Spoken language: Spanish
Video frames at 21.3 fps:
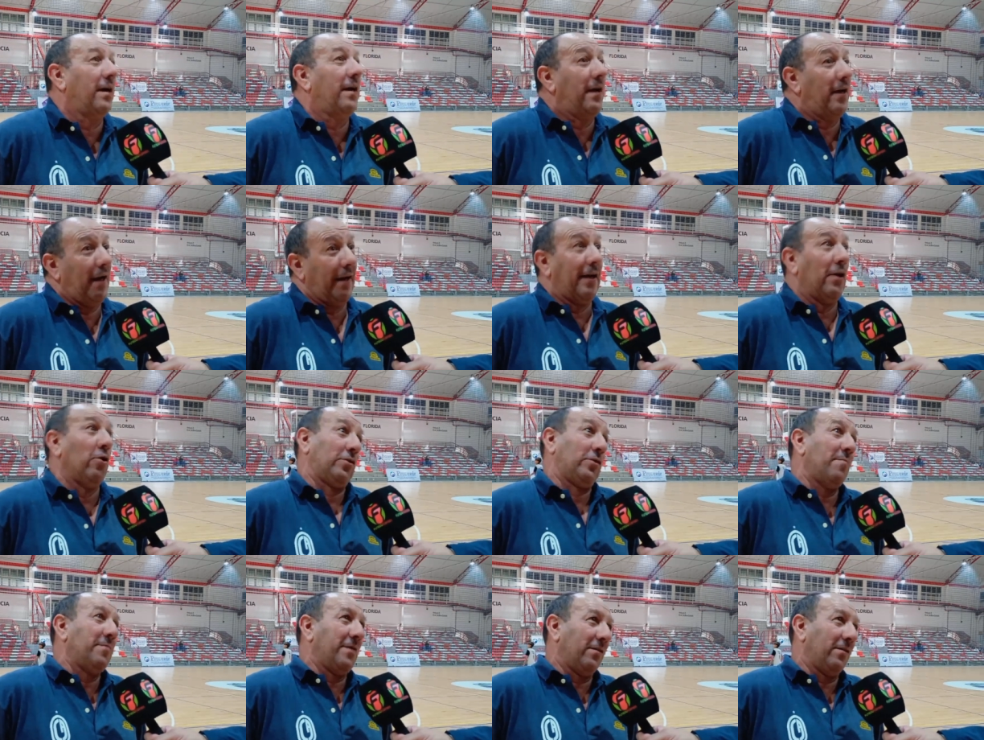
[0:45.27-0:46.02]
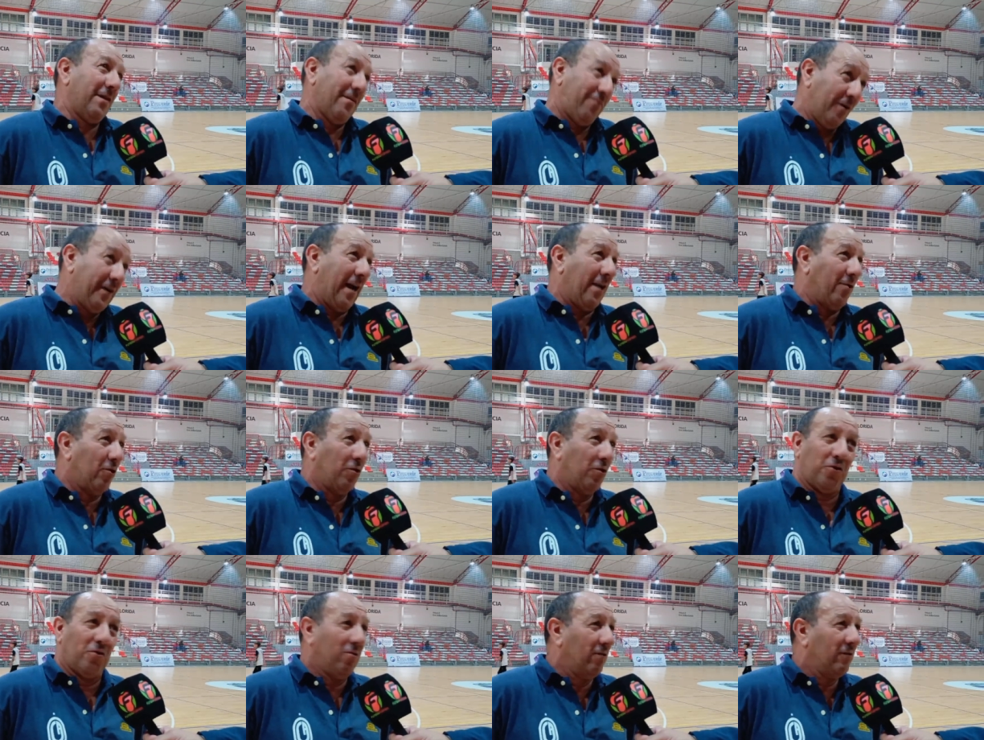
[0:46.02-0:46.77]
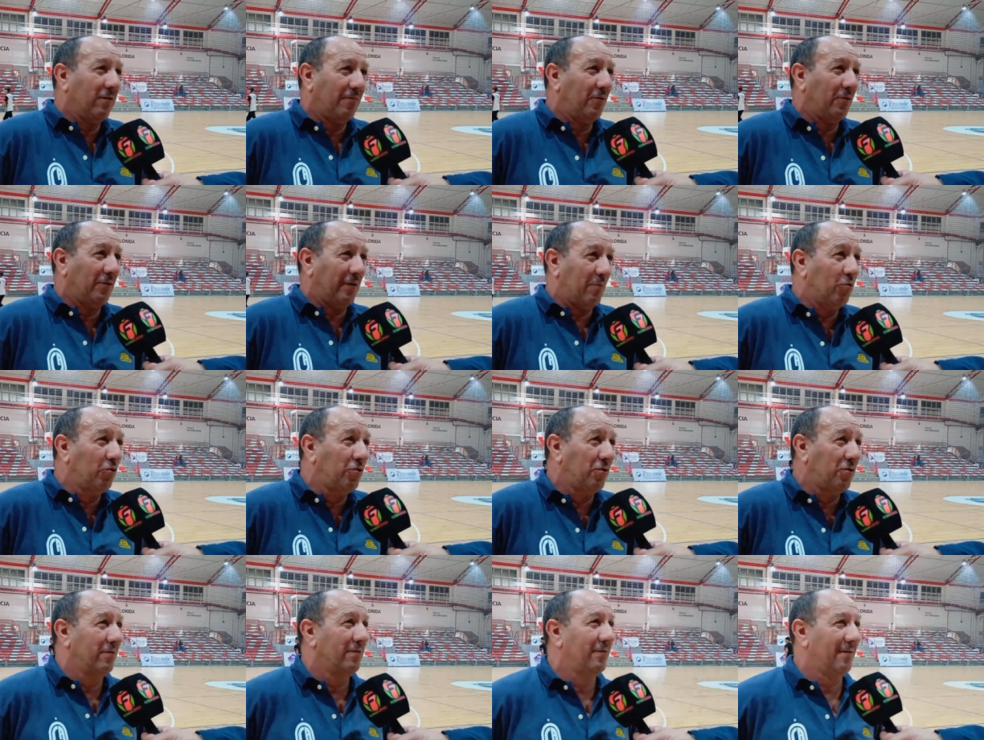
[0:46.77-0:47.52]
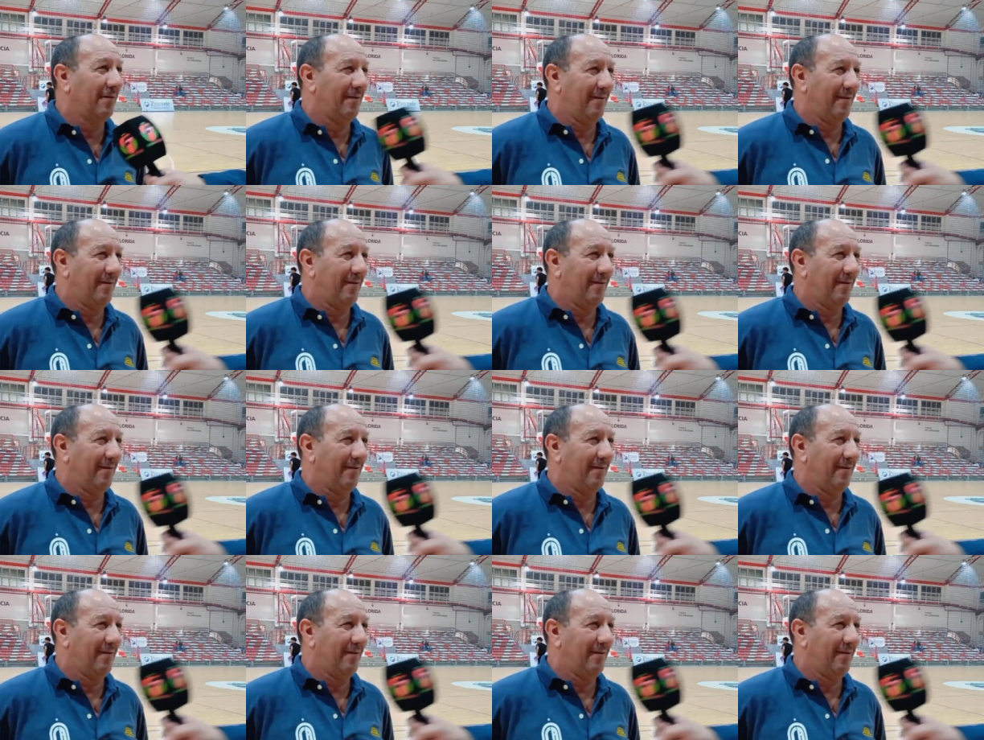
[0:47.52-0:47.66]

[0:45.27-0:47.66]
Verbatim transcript: el eh, que lo está mirando afuera, no, yo no lo disfruté mucho.